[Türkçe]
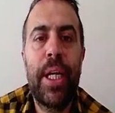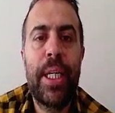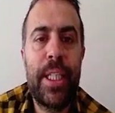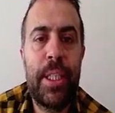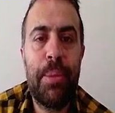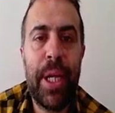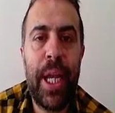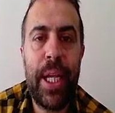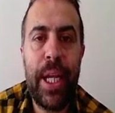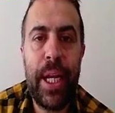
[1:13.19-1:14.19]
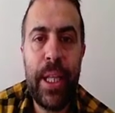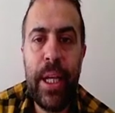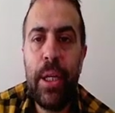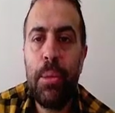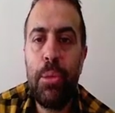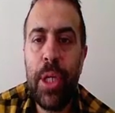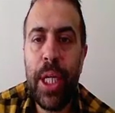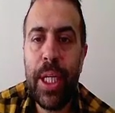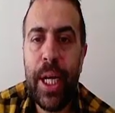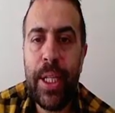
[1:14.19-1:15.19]
İsme gelenlerde. Buraya
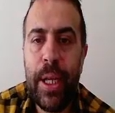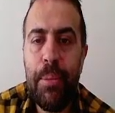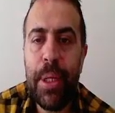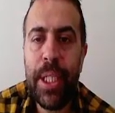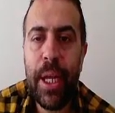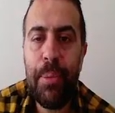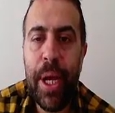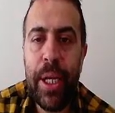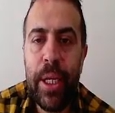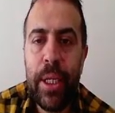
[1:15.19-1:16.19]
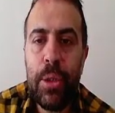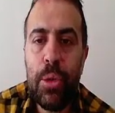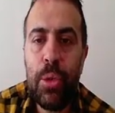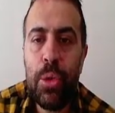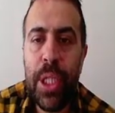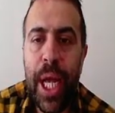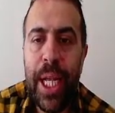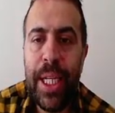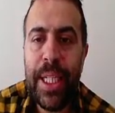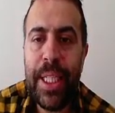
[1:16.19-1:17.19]
dikkat edelim. Mesela ben
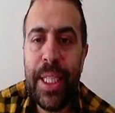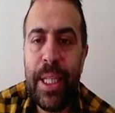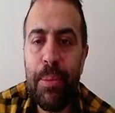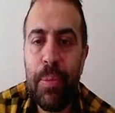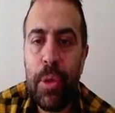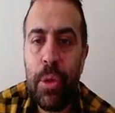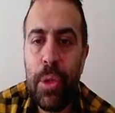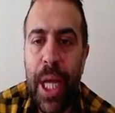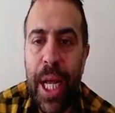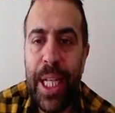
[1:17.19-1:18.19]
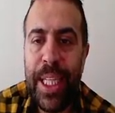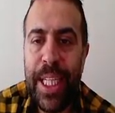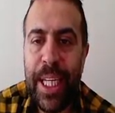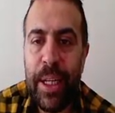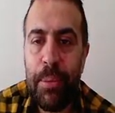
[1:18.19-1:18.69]
güzeldim, güzeldi.